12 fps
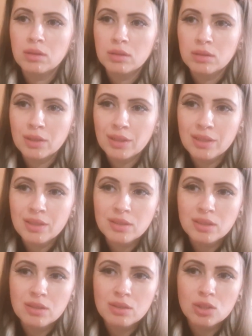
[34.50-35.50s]
Наконец
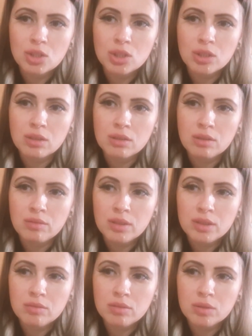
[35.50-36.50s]
они решили,
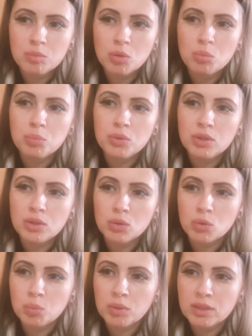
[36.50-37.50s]
давайте возьмем
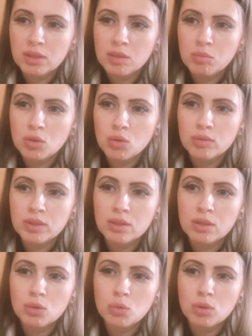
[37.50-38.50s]
птицу, посадим ее в
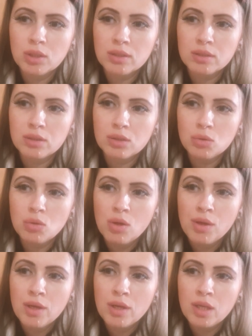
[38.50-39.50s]
закрытую корзину
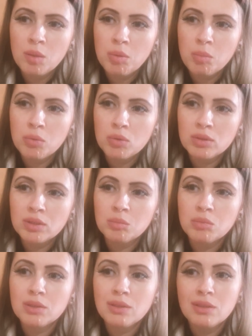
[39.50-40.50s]
и
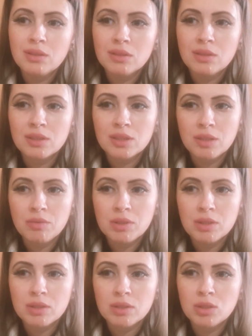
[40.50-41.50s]
попросим их доставить
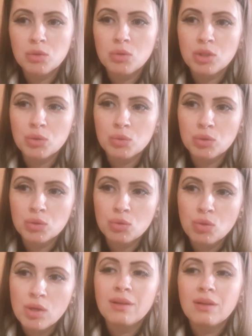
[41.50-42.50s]
корзину негусу.
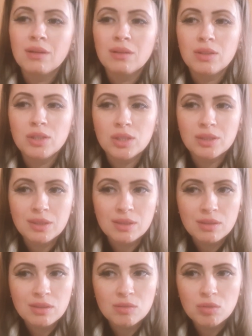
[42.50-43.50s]
Если
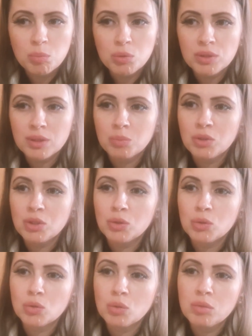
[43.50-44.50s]
они не выпустят
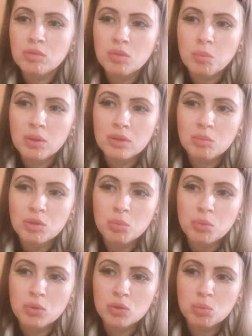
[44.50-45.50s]
птицу, то мы выполним их
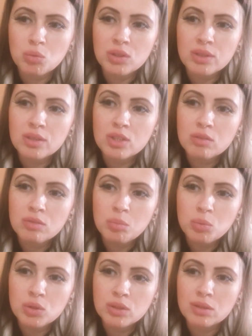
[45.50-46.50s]
просьбу, если же
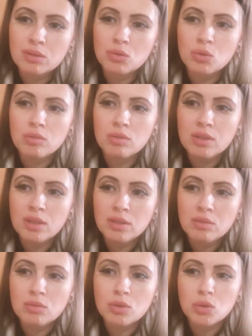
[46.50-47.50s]
выпустят, то не видать
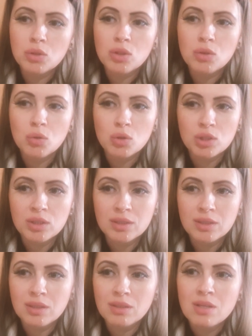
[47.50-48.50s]
им высоких
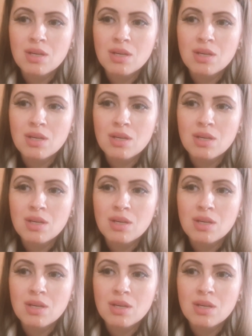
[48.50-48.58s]
должностей.